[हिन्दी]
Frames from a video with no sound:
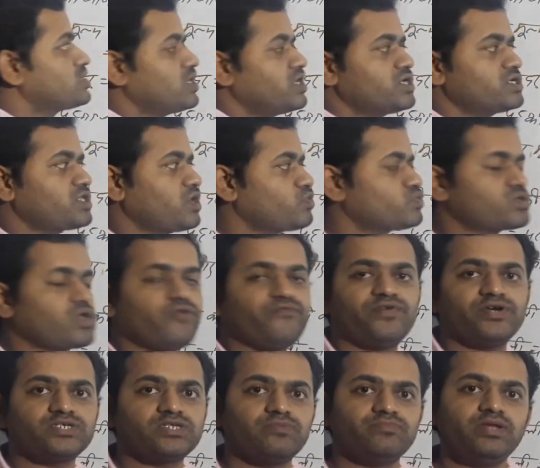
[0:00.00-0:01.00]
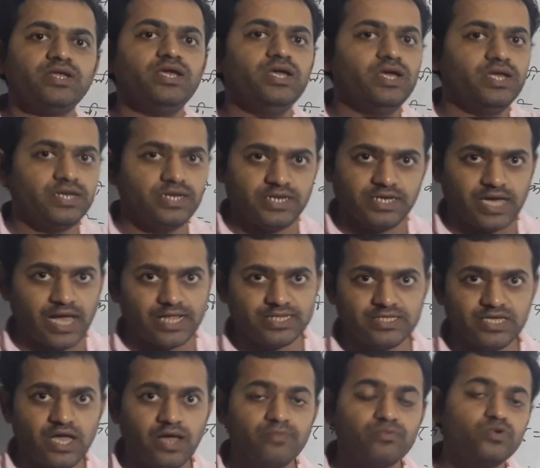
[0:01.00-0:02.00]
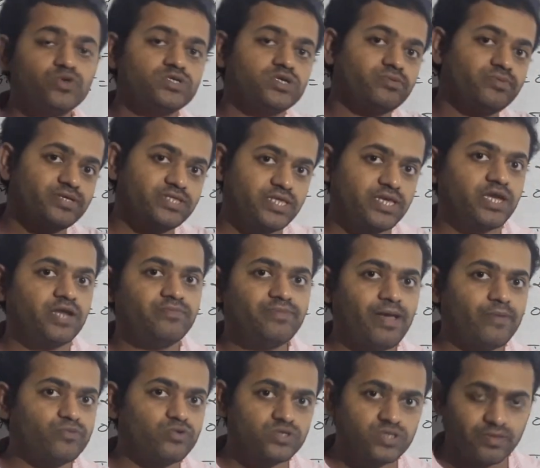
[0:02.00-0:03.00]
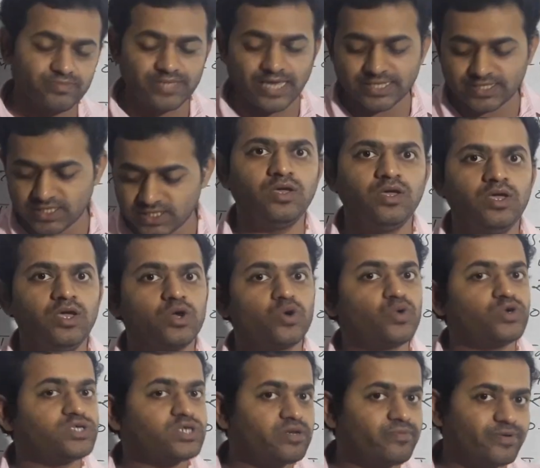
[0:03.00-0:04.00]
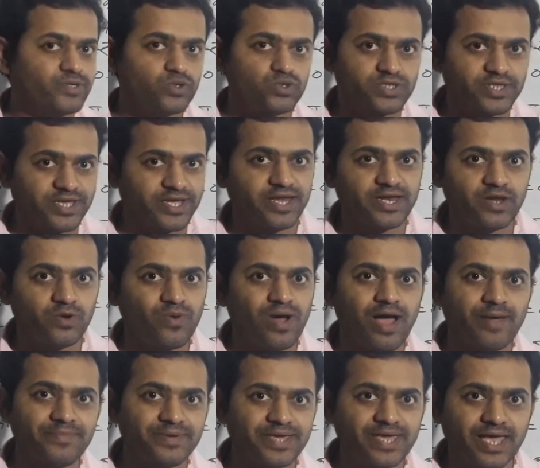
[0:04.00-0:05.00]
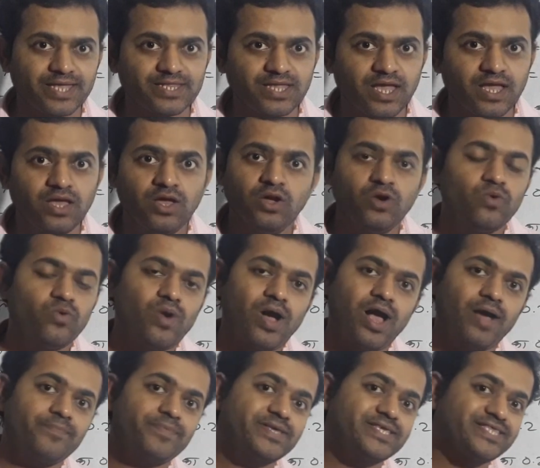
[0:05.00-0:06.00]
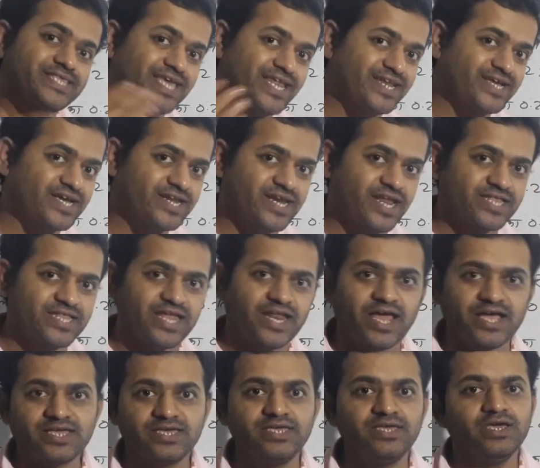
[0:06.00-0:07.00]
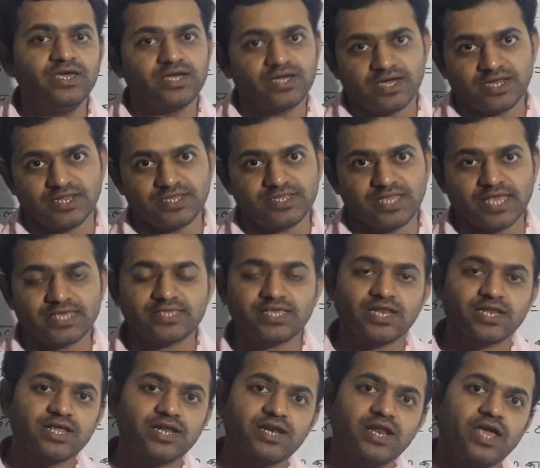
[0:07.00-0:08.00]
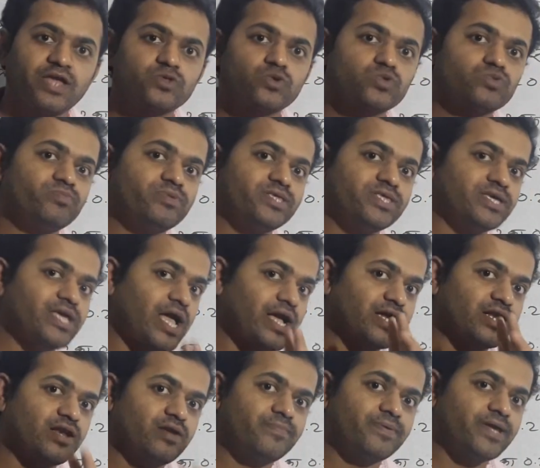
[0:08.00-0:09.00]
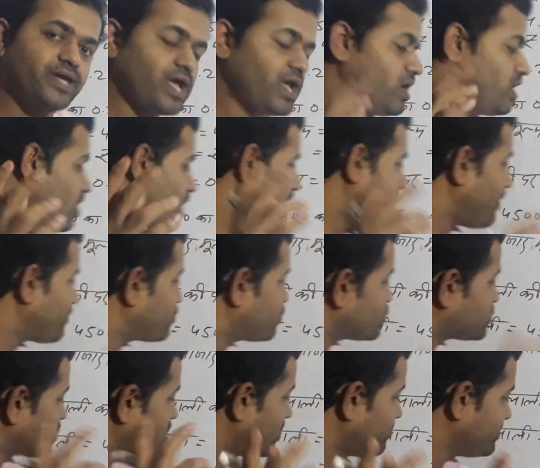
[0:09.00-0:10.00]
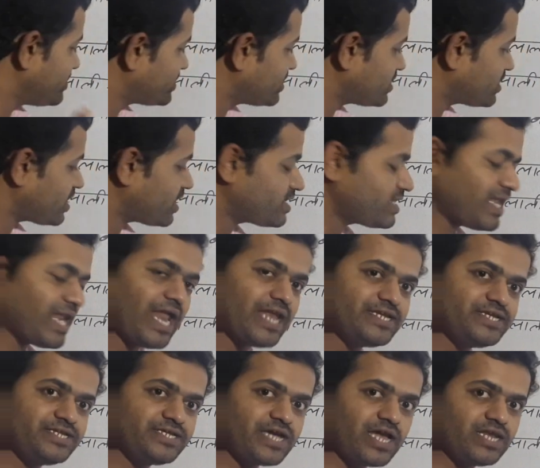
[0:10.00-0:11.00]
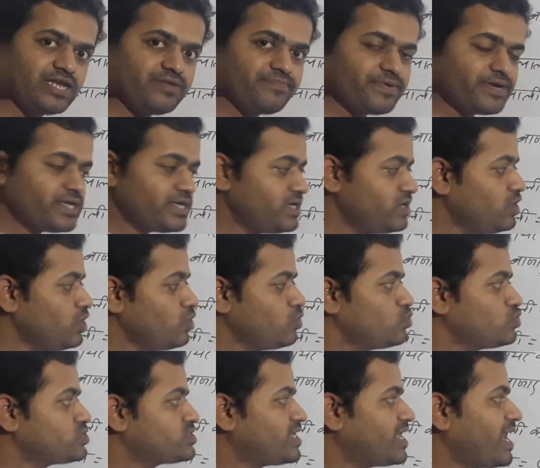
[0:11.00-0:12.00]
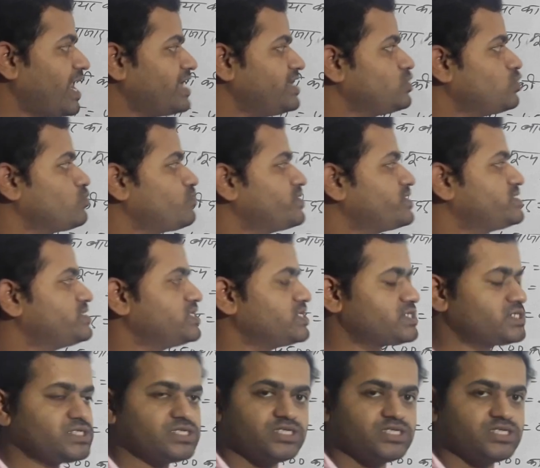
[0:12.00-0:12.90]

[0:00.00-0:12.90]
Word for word: थर्ड था उसका फर्स्ट हमने निकाल दिया अब क्वेश्चन नंबर सेकंड भी आपको समझाते क्वेश्चन नंबर जो सेकंड है वहाँ पे क्या था वहाँ पे सेल करना था ना कि खरीदना है सेल करना है तो उसमें से क्या करना पड़ेगा आपको सेम इसी तरह दलाली निकालनी पड़ेगी उस दलाली के ऊपर जी